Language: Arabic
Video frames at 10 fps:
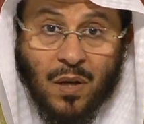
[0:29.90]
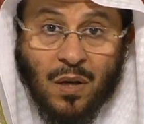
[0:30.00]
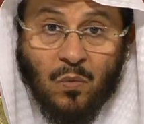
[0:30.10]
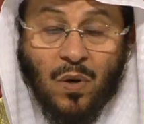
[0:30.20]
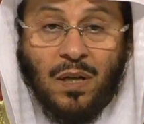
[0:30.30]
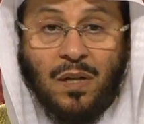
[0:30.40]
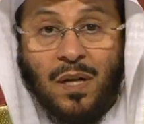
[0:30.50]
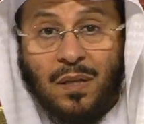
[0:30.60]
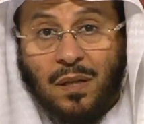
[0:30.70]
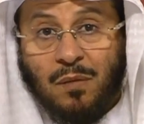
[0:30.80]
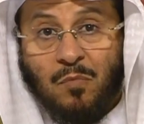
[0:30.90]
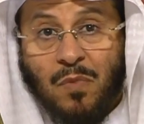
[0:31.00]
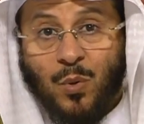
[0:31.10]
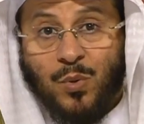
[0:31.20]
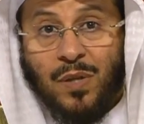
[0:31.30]
ولذلك مما
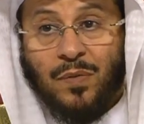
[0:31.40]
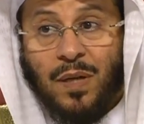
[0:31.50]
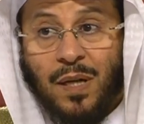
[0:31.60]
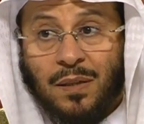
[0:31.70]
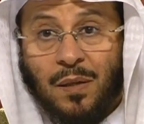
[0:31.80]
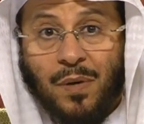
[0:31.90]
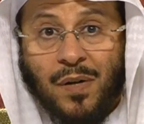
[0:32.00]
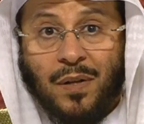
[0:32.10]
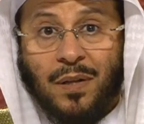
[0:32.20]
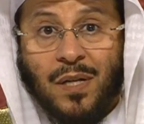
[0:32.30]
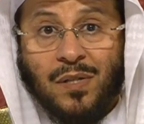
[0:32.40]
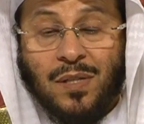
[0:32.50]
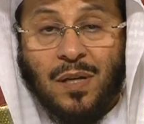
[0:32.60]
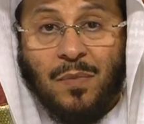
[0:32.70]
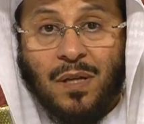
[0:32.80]
يؤسف له أن بعض الناس
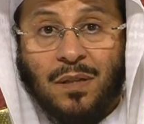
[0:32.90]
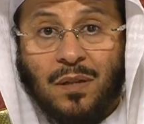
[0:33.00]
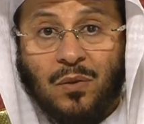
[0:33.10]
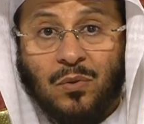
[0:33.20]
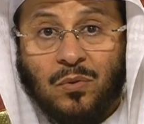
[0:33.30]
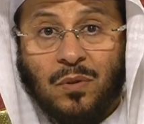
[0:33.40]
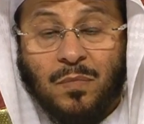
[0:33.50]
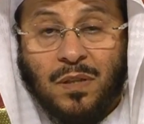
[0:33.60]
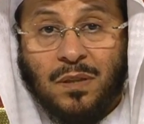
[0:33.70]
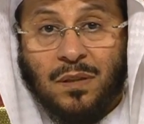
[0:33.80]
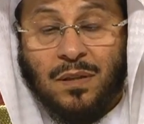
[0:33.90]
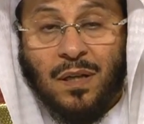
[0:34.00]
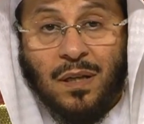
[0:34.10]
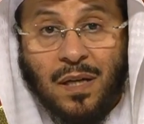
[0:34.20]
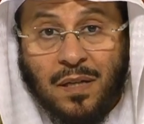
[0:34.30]
إذا مات له ميت
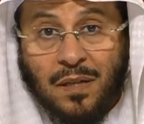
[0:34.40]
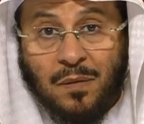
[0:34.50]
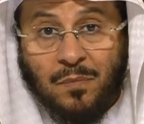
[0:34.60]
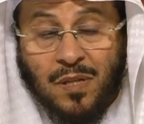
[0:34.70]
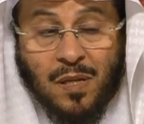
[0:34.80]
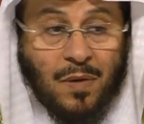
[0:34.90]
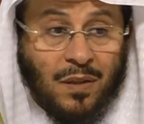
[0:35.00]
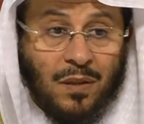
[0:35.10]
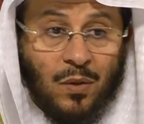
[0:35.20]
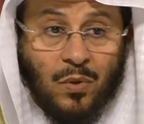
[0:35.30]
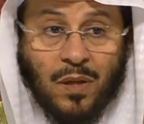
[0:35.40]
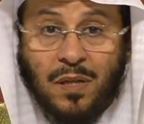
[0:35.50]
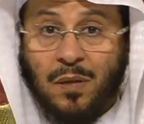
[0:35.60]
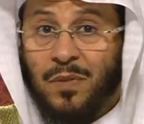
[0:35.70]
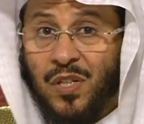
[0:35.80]
قريب إذا مات له
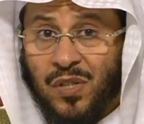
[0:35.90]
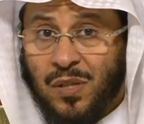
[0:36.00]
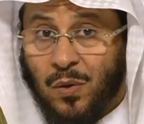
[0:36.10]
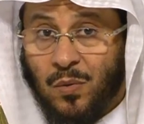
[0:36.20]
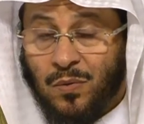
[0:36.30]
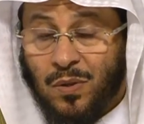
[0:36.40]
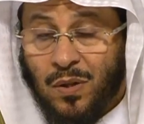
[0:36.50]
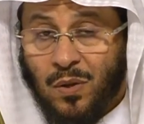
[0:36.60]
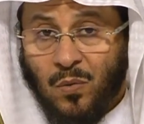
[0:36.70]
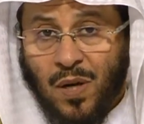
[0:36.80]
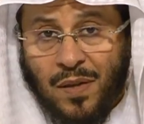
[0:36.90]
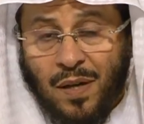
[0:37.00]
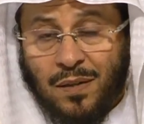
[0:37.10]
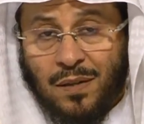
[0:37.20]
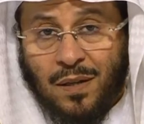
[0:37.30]
قريب نسيه وهذا
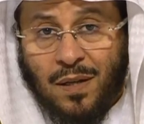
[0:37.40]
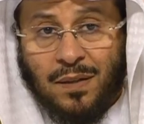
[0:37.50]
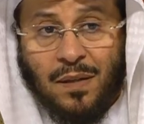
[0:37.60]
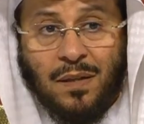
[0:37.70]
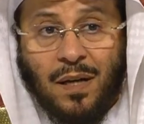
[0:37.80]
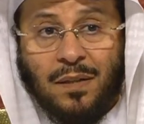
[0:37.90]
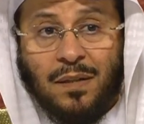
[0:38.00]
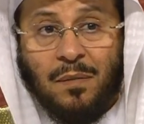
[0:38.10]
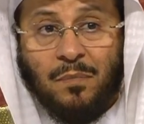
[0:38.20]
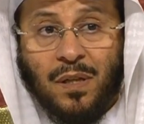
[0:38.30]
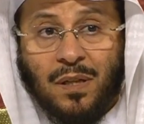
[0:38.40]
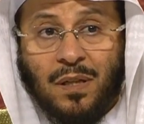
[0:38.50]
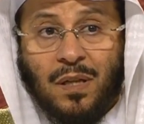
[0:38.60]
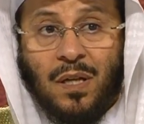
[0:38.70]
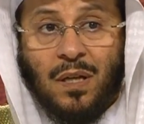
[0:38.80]
حقيقة هي يعني
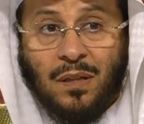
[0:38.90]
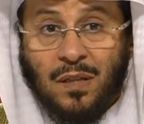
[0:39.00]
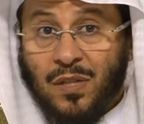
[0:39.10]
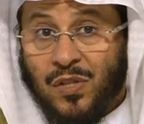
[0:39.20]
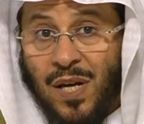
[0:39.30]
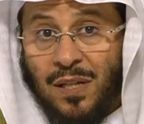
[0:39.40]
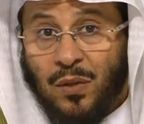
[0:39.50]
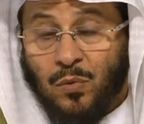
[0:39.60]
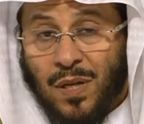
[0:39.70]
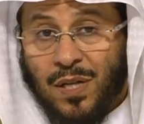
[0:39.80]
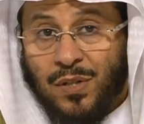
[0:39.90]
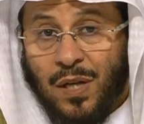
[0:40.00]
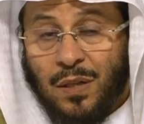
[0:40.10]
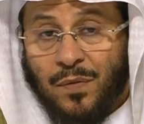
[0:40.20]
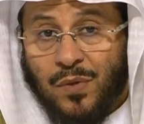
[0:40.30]
ينبغي للإنسان أن
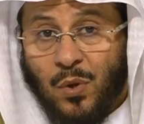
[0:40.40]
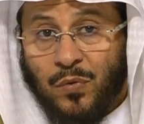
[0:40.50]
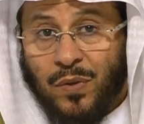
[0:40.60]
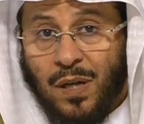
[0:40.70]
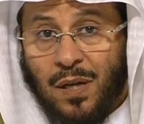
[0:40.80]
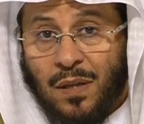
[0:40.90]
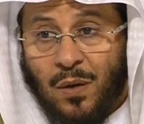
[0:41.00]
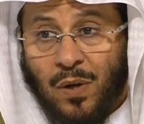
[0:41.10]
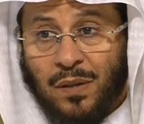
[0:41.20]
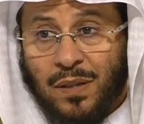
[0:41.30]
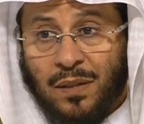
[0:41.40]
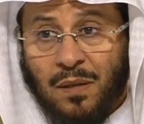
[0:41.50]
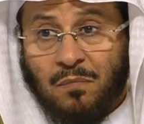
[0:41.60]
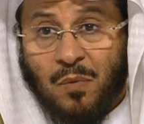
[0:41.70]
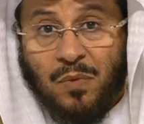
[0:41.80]
يراجع نفسه في هذا وأن
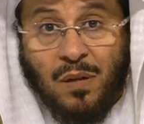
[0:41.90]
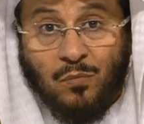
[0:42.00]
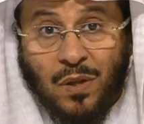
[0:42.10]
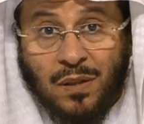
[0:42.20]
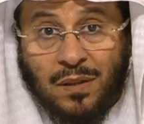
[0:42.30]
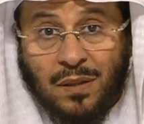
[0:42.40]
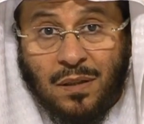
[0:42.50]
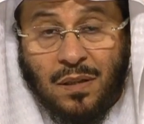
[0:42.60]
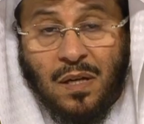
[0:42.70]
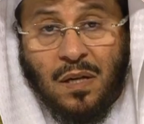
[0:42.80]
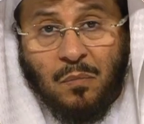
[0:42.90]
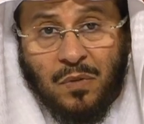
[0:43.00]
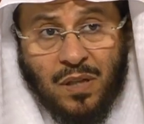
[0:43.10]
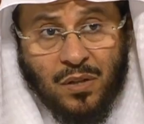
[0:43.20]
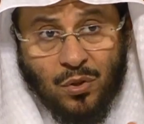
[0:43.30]
يهتم بأمواته
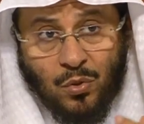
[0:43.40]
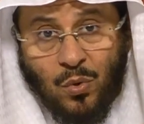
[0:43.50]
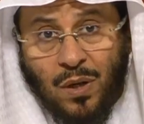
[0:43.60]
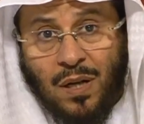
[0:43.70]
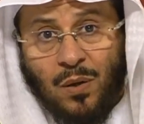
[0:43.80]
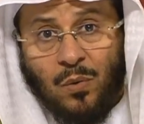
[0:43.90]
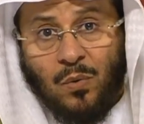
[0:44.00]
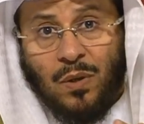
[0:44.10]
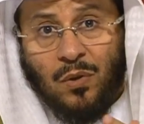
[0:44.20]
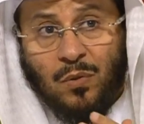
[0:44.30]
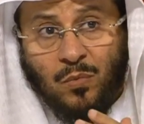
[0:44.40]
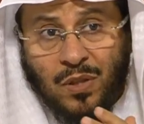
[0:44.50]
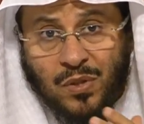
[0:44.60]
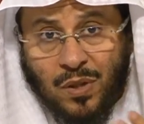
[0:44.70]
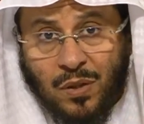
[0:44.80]
من حيث الدعاء لهم
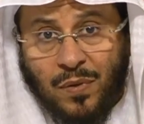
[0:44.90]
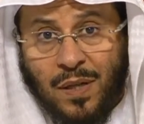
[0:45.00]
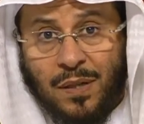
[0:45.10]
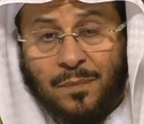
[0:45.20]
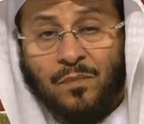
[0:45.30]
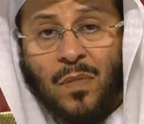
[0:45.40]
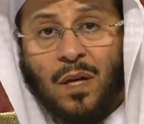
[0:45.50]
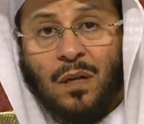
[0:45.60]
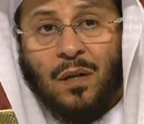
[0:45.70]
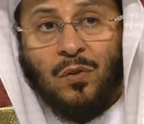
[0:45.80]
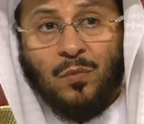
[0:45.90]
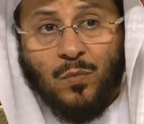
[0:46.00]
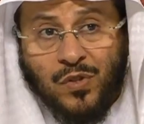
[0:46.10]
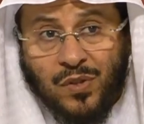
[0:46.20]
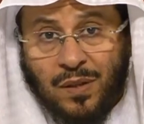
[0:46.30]
والاستغفار لهم
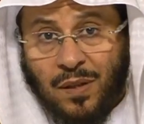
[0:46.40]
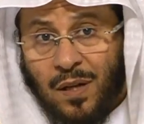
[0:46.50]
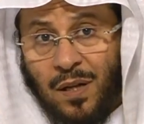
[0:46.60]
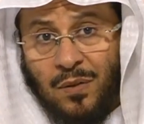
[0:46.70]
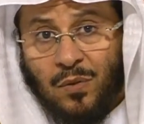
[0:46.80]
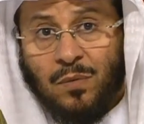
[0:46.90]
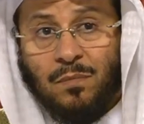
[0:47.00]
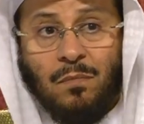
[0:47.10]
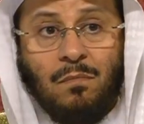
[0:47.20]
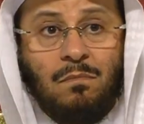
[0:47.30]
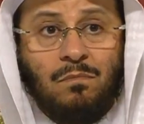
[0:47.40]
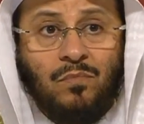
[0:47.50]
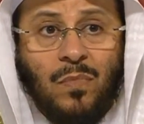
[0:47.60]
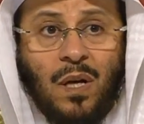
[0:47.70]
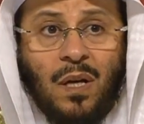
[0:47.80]
والصدقة عنهم
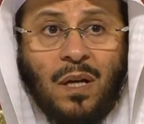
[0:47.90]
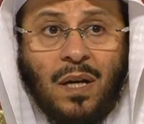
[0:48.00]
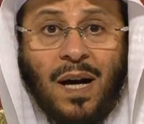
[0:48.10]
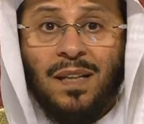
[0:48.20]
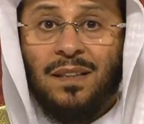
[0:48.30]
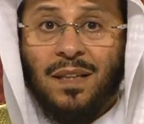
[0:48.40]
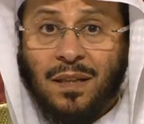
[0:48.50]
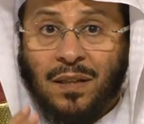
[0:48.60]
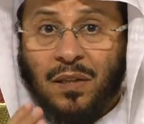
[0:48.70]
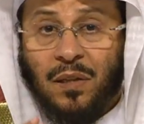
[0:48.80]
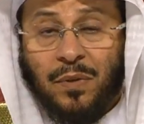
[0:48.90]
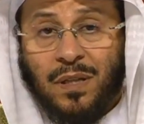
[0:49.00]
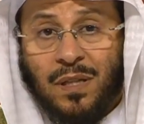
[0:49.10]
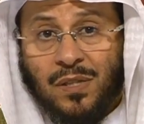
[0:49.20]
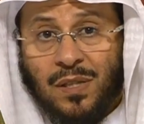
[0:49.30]
حتى أن النبي
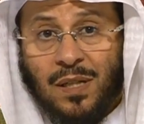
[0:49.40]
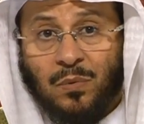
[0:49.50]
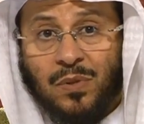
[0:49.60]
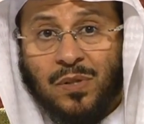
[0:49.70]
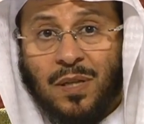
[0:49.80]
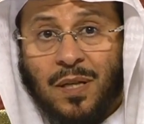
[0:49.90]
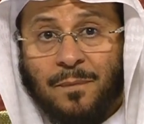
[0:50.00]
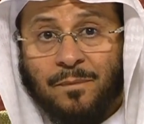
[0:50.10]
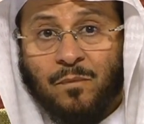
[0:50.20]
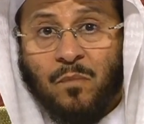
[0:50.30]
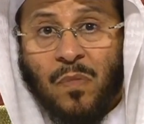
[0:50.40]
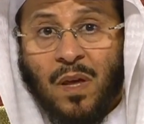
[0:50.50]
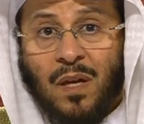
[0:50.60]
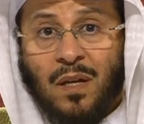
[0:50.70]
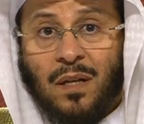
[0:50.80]
عليه الصلاة والسلام
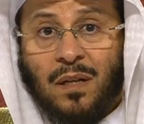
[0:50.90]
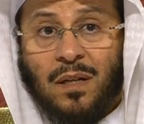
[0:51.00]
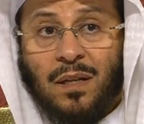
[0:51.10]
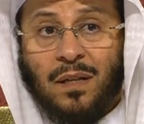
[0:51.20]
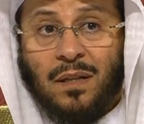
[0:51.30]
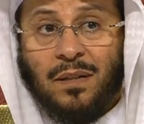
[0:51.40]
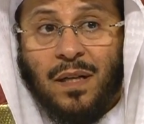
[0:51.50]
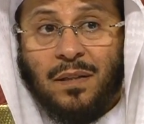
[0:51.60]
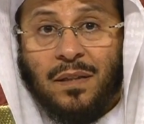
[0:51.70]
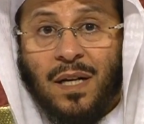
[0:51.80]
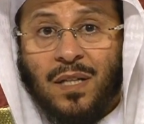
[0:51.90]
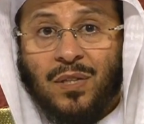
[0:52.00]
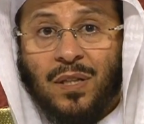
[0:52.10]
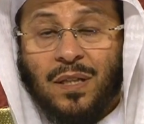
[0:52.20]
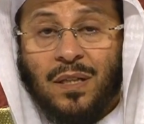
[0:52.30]
آه، يعني
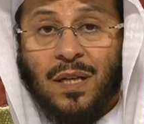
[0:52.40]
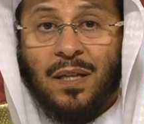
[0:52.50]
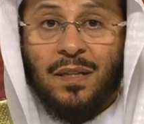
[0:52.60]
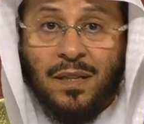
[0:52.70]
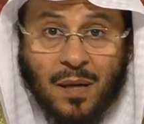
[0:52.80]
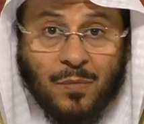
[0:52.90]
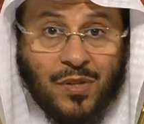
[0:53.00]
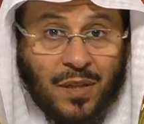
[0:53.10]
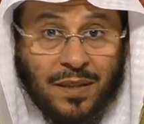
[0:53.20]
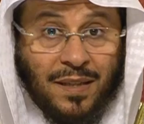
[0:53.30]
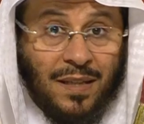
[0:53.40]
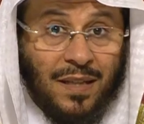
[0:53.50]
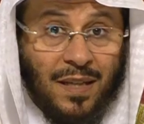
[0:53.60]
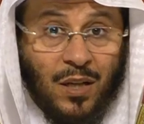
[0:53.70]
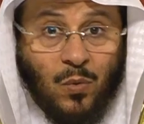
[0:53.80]
أرشد إلى إكرام الصديق
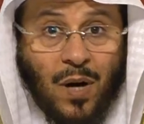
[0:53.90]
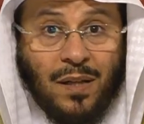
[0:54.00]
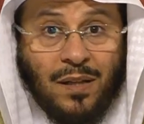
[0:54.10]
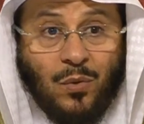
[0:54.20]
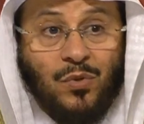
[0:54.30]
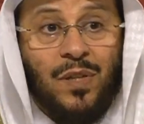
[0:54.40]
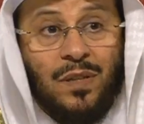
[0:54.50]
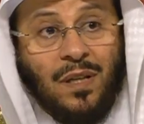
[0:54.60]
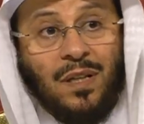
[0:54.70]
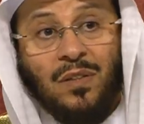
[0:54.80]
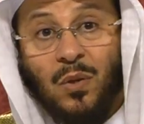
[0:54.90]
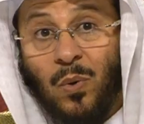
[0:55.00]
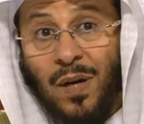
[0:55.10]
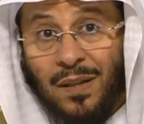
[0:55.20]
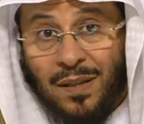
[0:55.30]
الوالد وصديقة
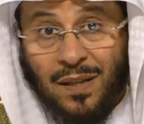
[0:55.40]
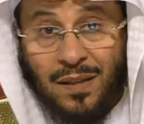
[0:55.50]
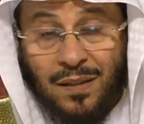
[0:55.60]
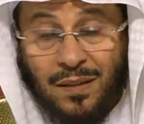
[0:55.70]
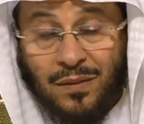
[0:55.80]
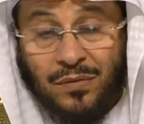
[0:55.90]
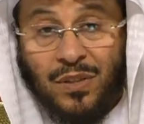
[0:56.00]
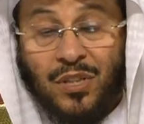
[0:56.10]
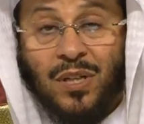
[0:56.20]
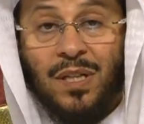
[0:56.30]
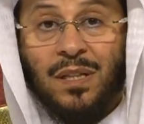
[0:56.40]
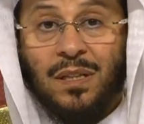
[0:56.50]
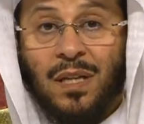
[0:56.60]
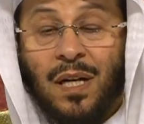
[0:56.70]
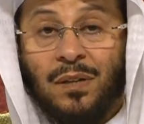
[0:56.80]
الوالدة في إشارة
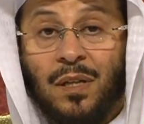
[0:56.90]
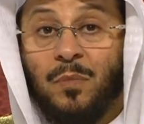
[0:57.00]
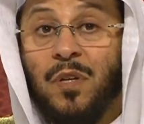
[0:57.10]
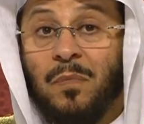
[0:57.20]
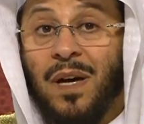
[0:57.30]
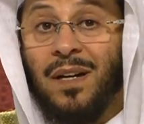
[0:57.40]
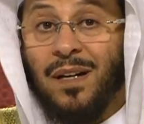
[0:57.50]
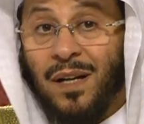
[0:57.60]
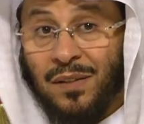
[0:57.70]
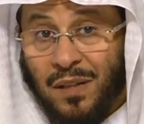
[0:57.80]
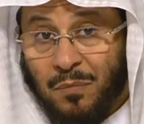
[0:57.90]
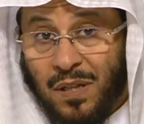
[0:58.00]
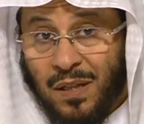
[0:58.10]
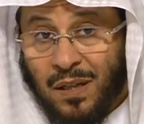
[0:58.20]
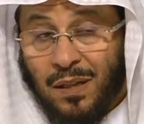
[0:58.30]
إلى أن البر ما ينقطع
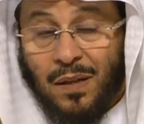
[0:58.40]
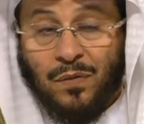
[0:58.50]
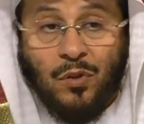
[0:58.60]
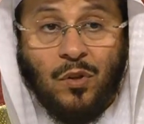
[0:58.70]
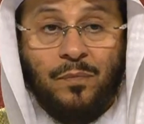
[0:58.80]
بارك الله فيكم